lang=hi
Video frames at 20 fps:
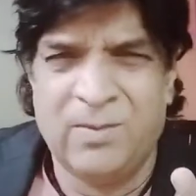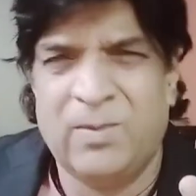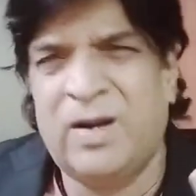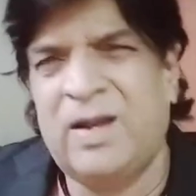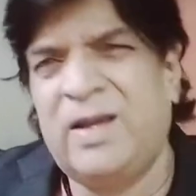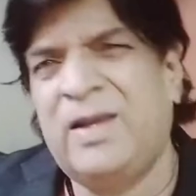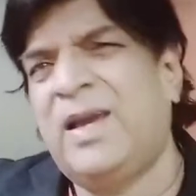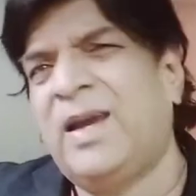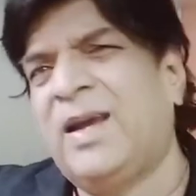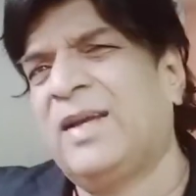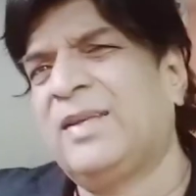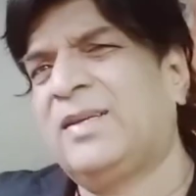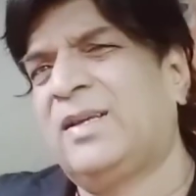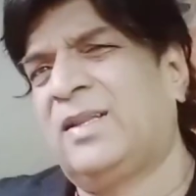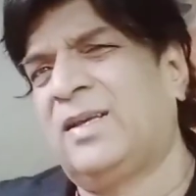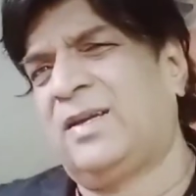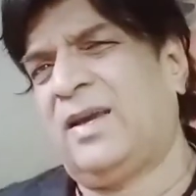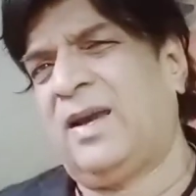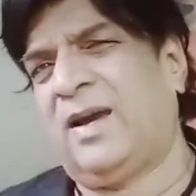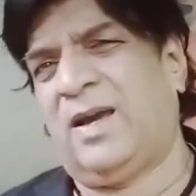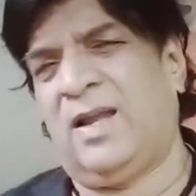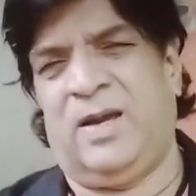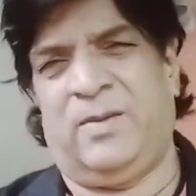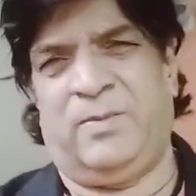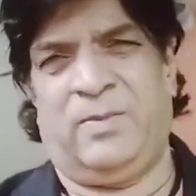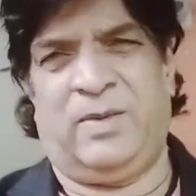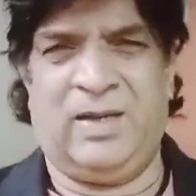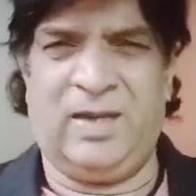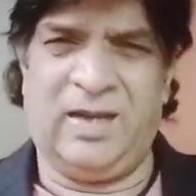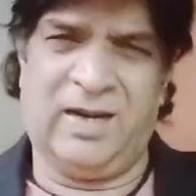बोला ये कैसा तकिया
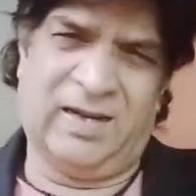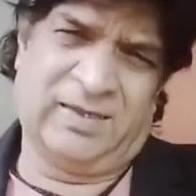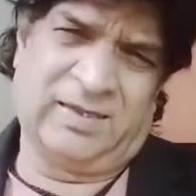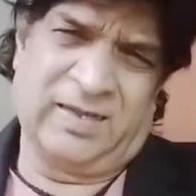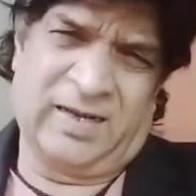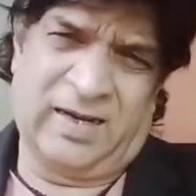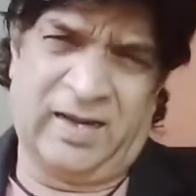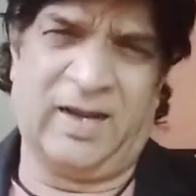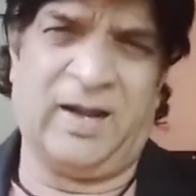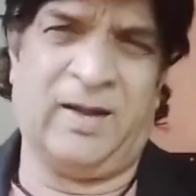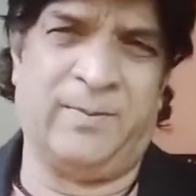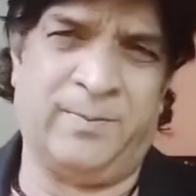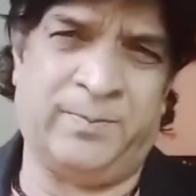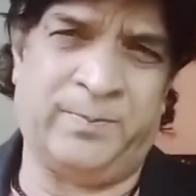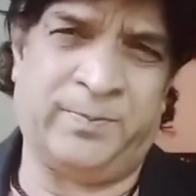कलाम ये नहीं चलेगा